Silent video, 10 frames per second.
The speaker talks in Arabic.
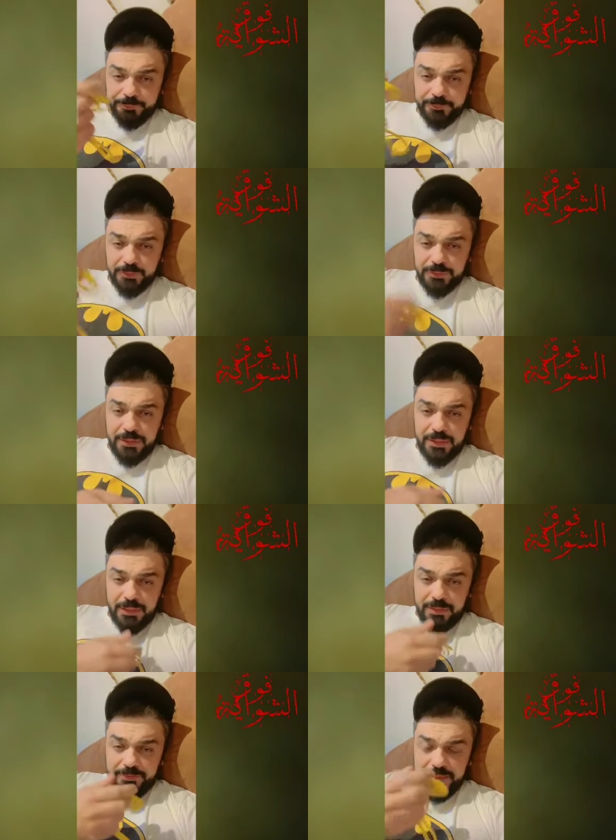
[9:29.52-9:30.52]
كنت ده
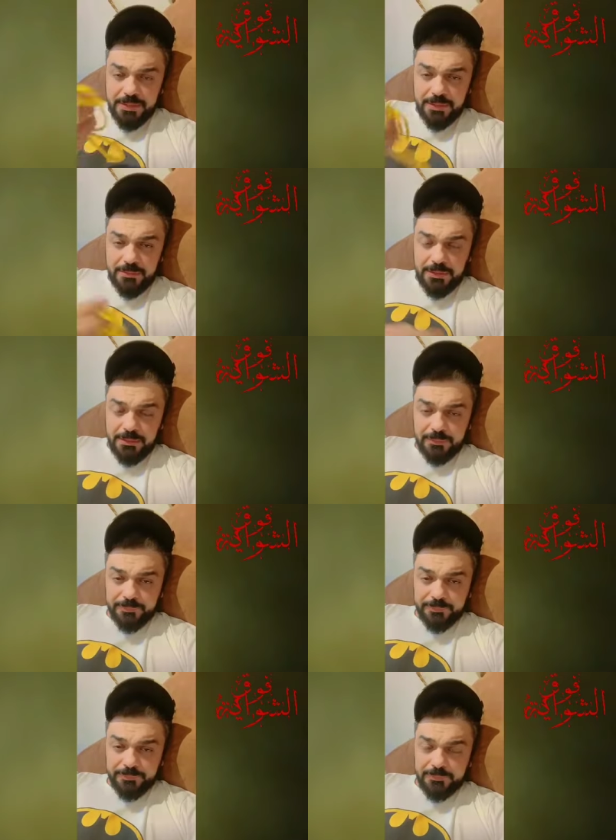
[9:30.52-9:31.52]
نفسش طويل
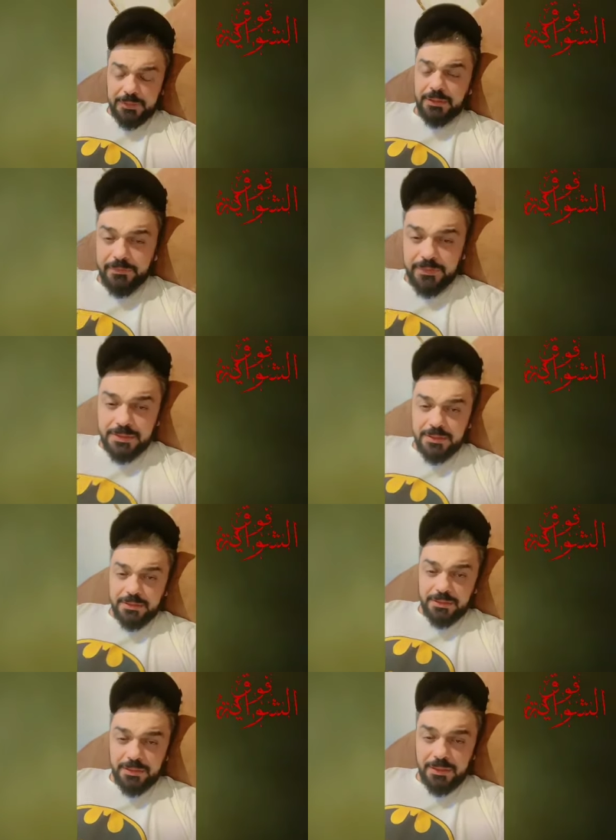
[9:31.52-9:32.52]
نفسي
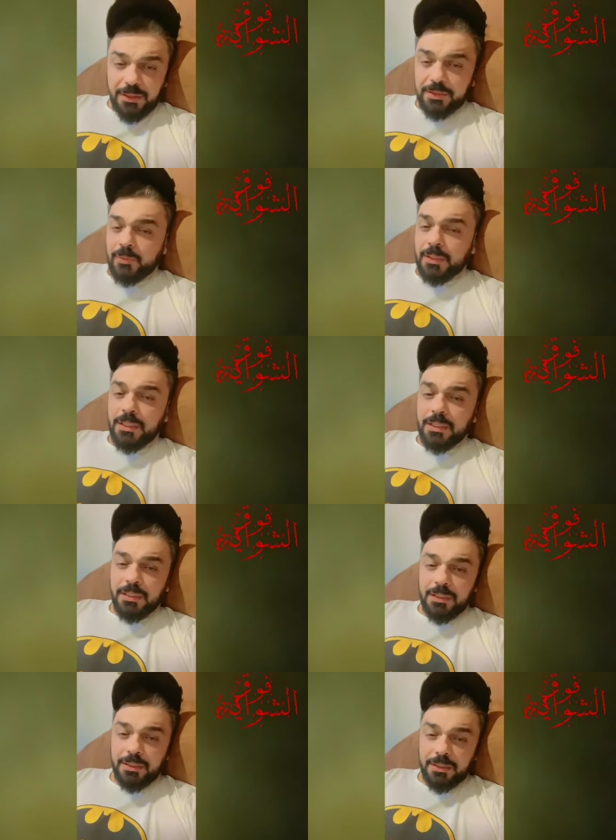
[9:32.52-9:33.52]
اطول
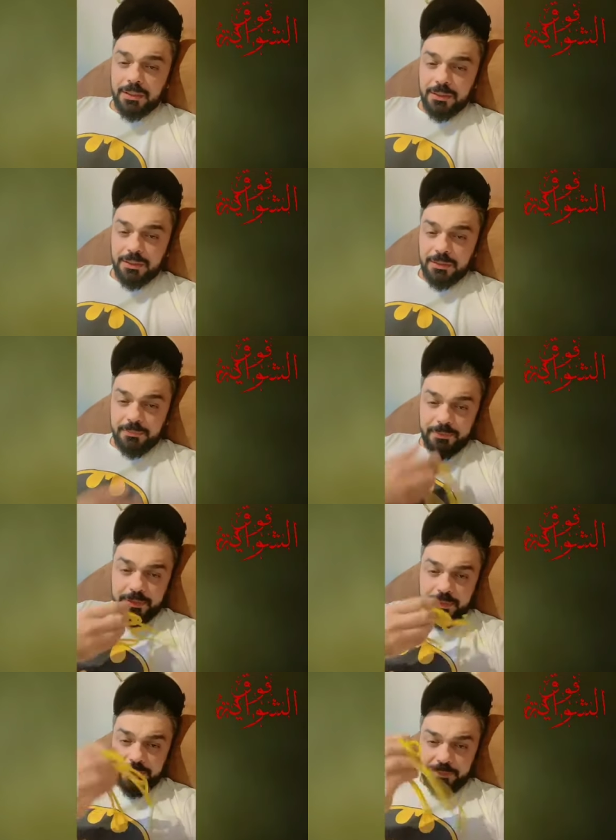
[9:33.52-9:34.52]
بوايد
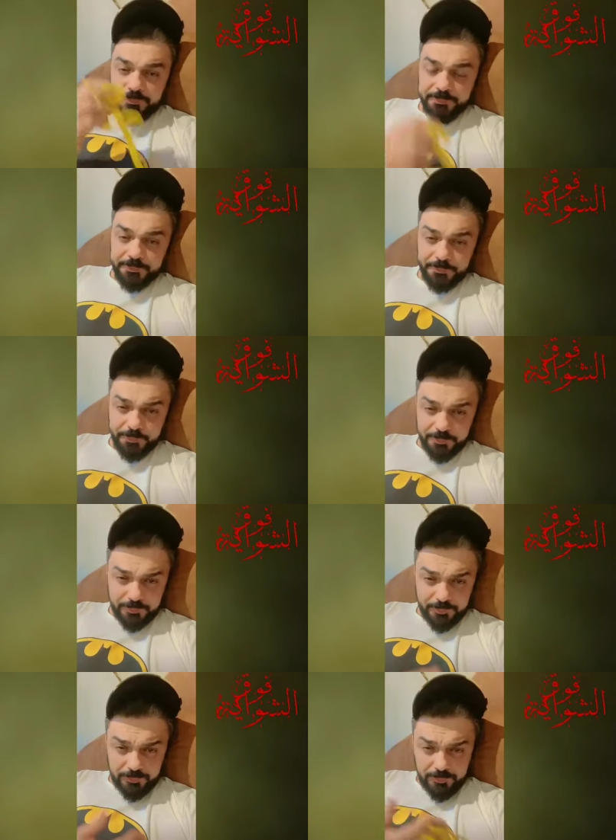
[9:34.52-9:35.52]

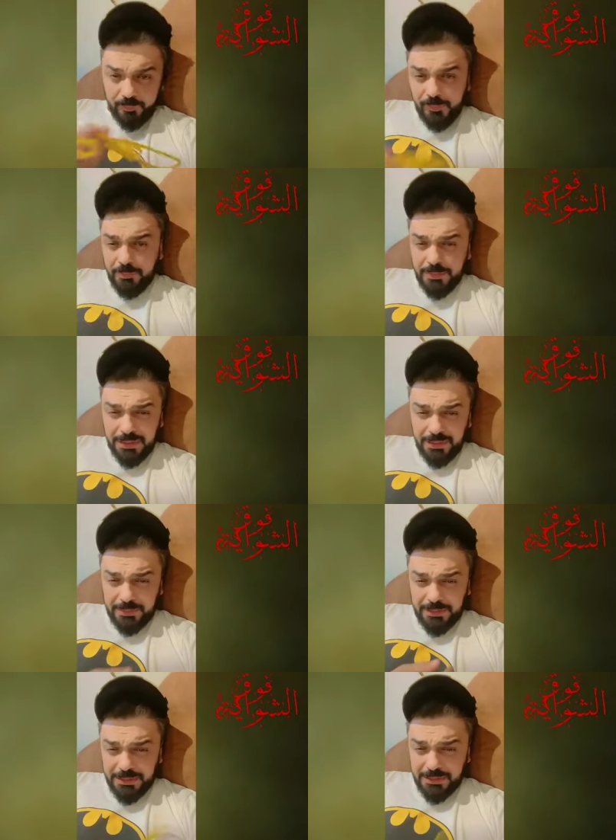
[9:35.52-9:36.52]
مشكلة ما ادري
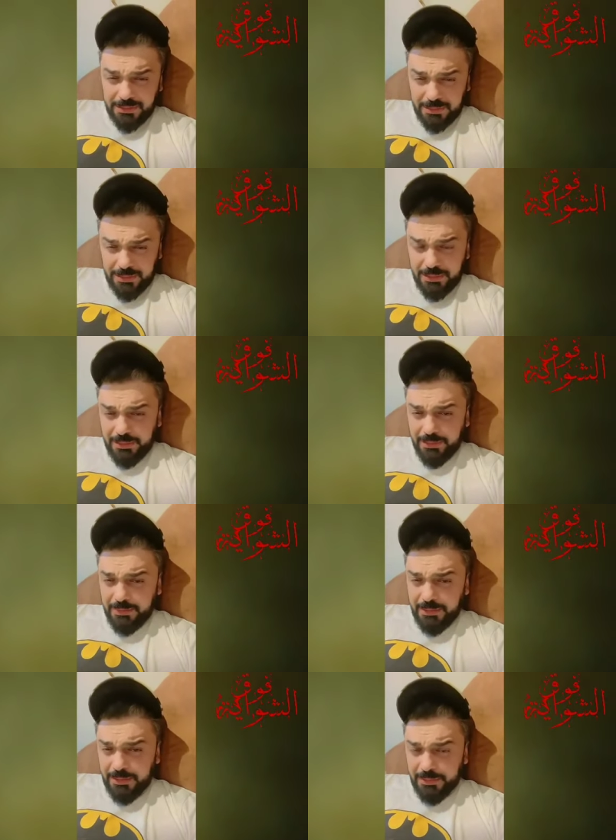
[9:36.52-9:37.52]
شو تنتظرين يعني مثلا